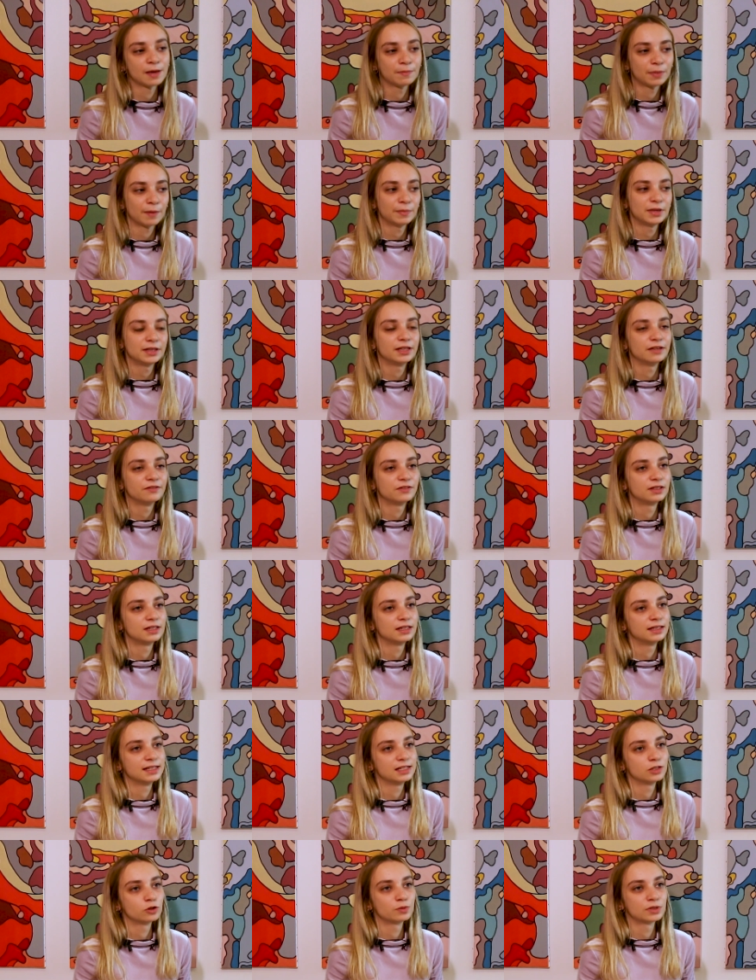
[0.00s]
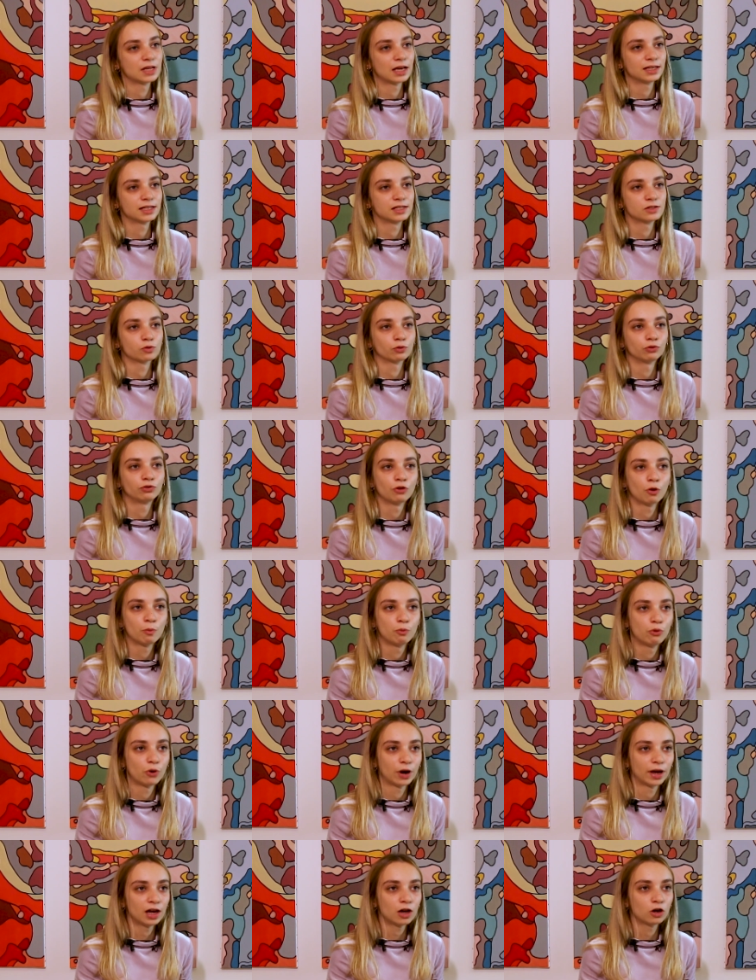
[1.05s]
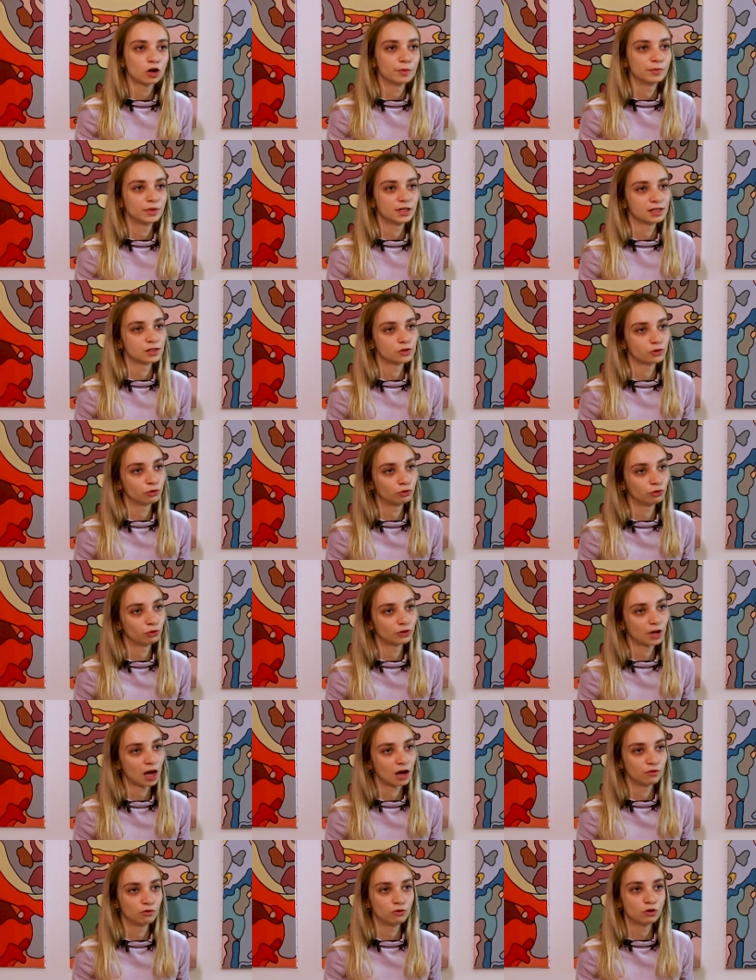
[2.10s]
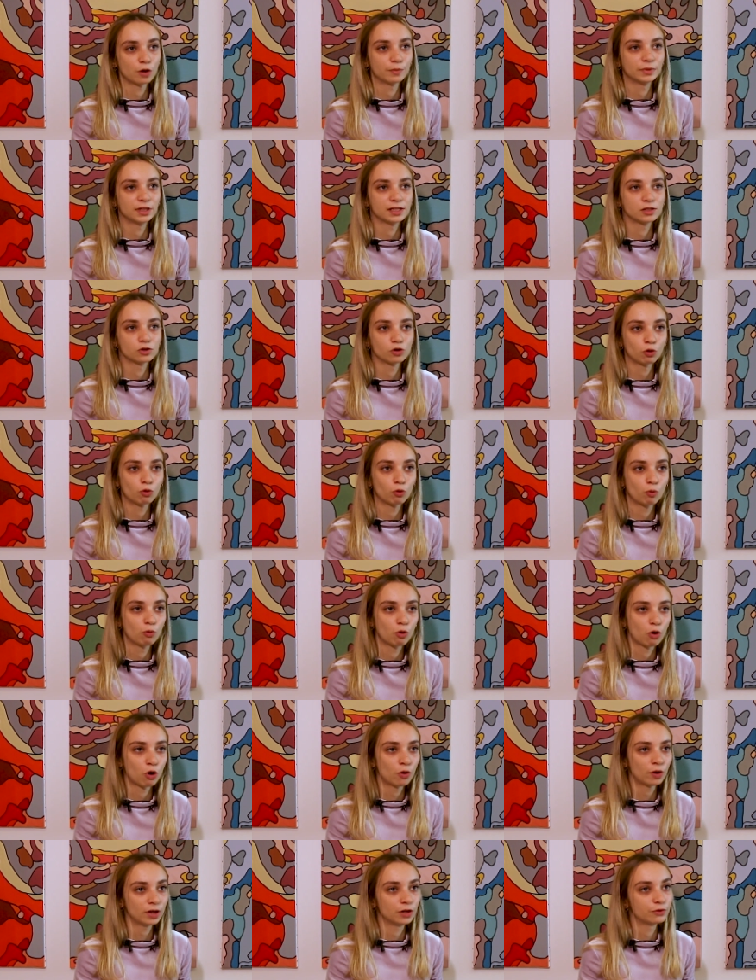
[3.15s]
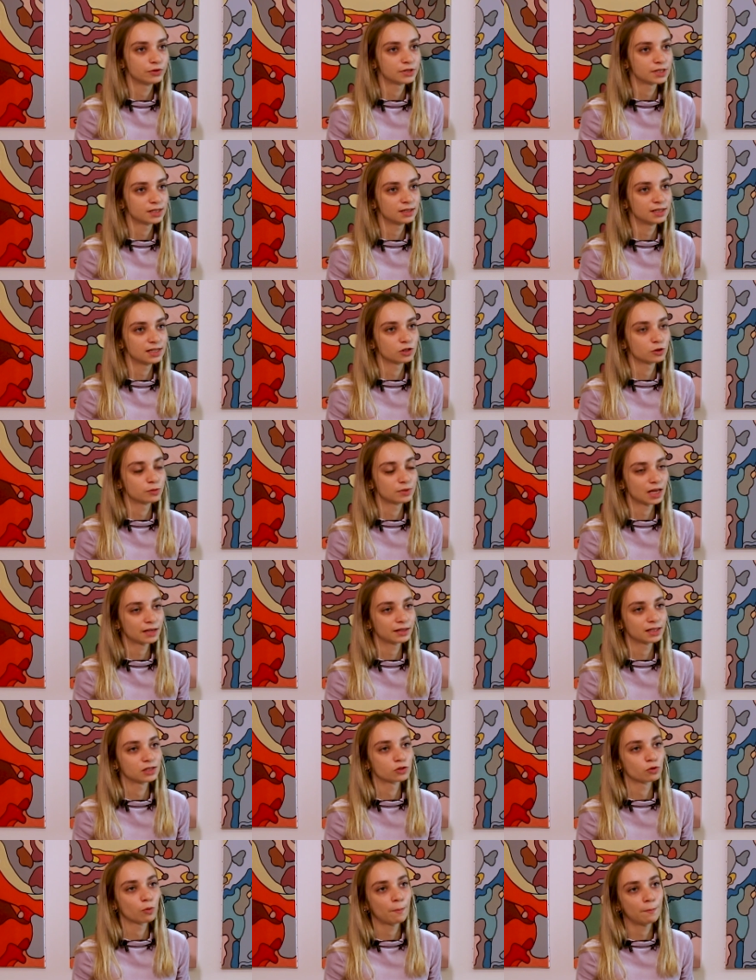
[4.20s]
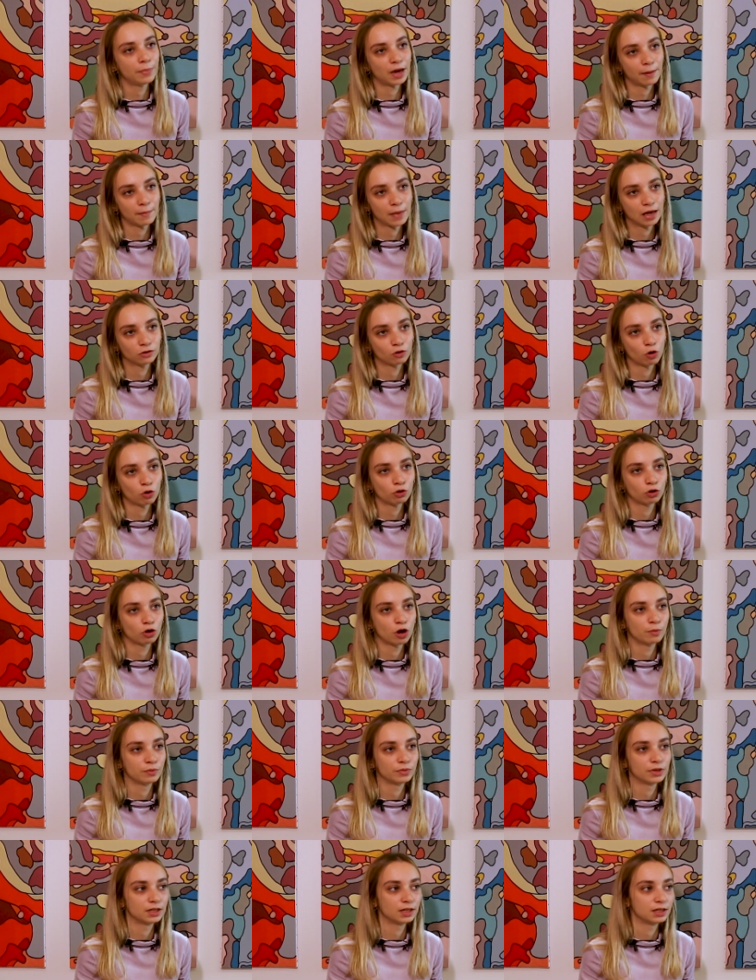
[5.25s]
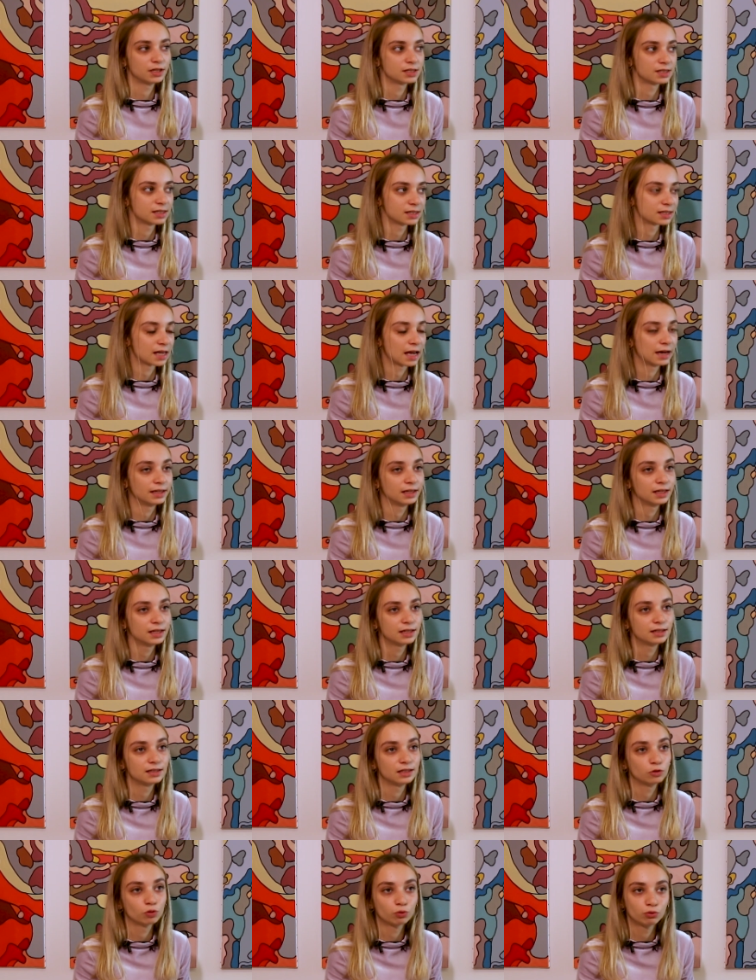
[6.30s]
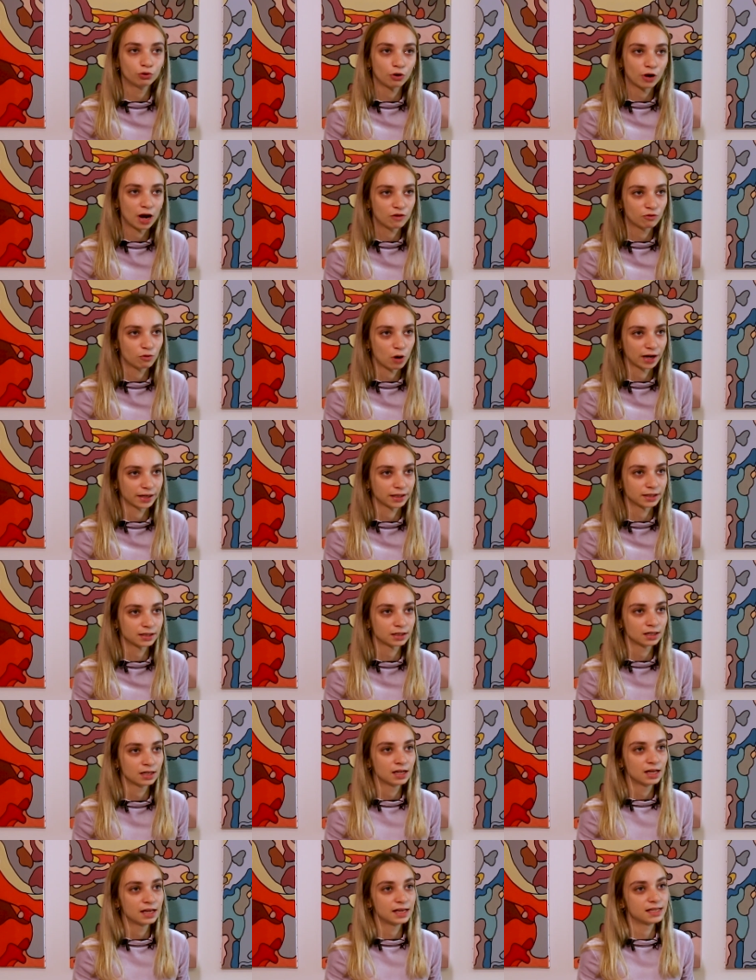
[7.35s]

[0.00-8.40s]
Ça permet d'éviter des obstacles qui sont temporaires, comme des zones de travaux, comme des encombrants, et aussi des obstacles qui sont permanents, comme des escaliers, des trous dans la voirie.